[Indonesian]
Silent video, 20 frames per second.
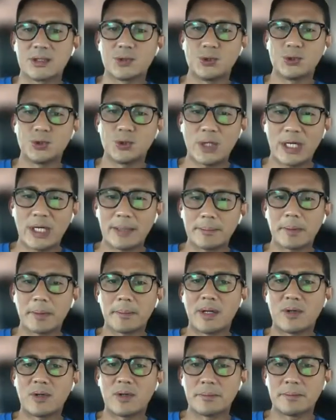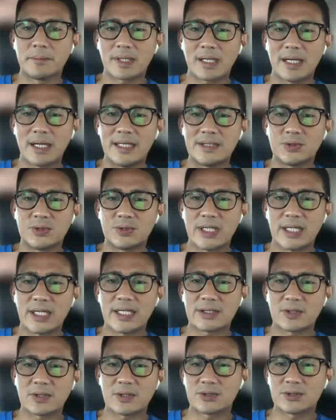Tujuan pembangunan berkelanjutan
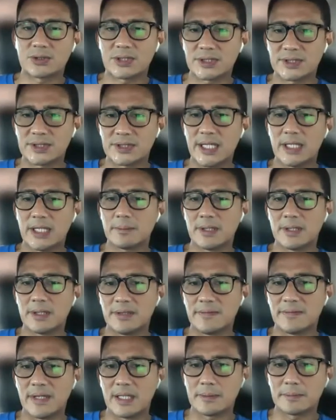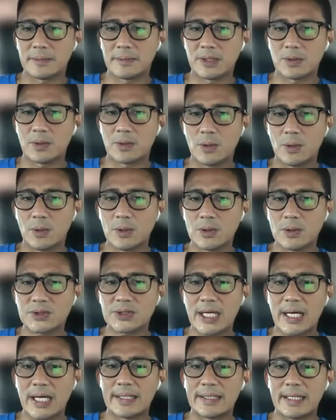atau sustainable development goals
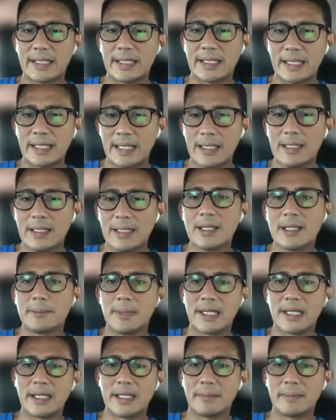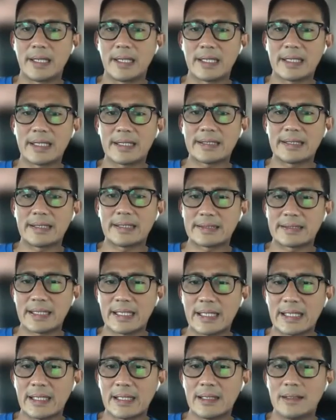adalah bagaimana
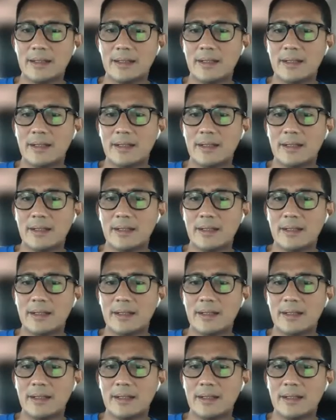kita